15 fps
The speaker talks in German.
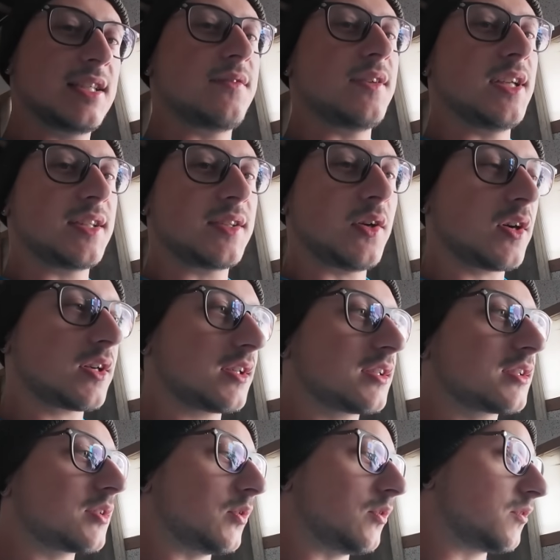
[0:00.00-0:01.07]
ist wieder
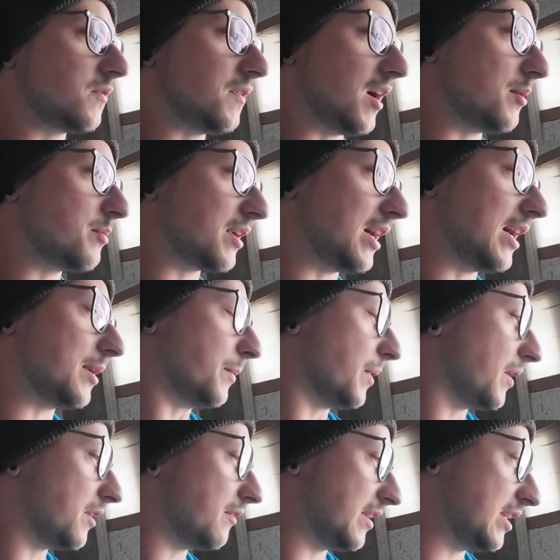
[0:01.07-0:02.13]
trocken und fahrbereit
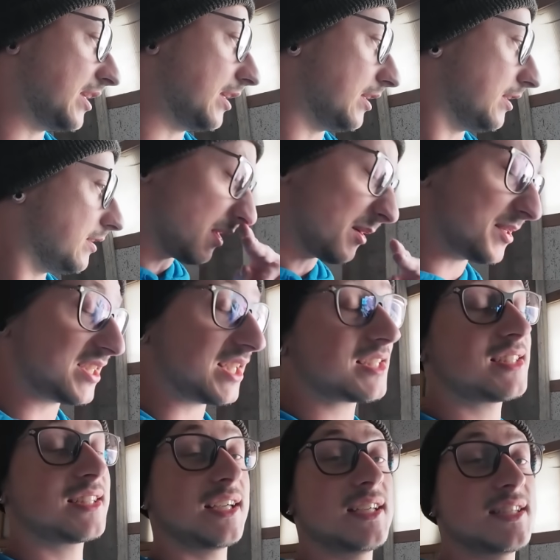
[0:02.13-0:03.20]
mehr oder weniger. Bei mir
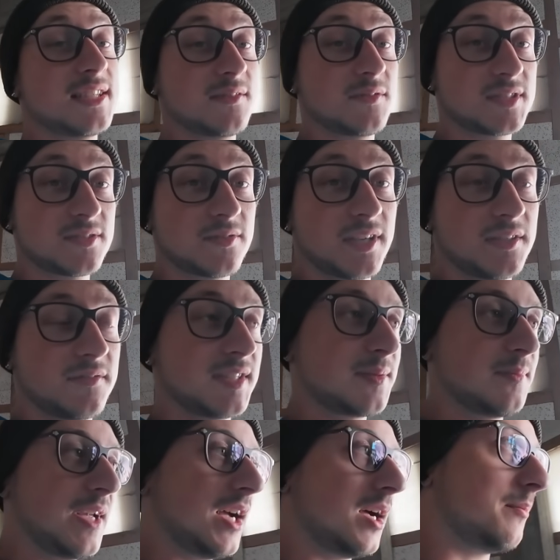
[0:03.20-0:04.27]
36 wird es noch etwas mehr